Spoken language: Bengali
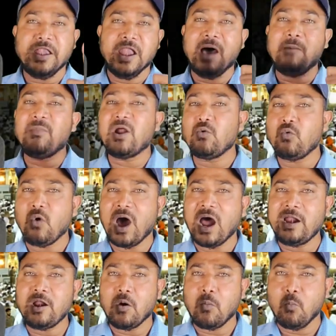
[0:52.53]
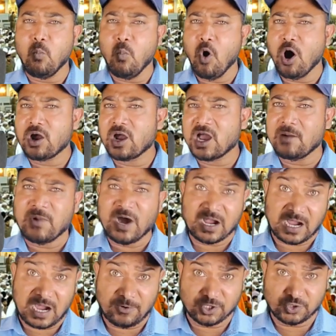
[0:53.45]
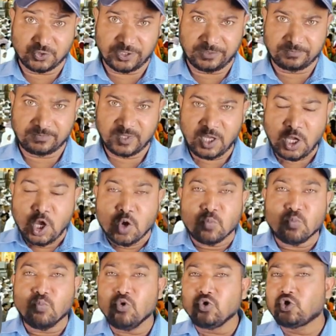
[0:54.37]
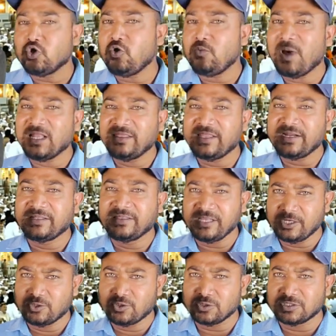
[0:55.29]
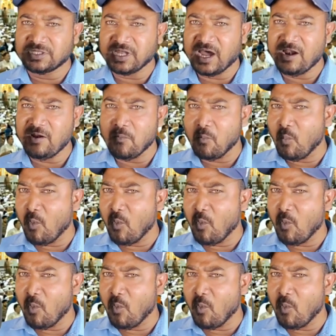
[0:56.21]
নাম্বার ওয়ান মক্কা বা কাবা শরীফ মুসলমানদের তীর্থস্থান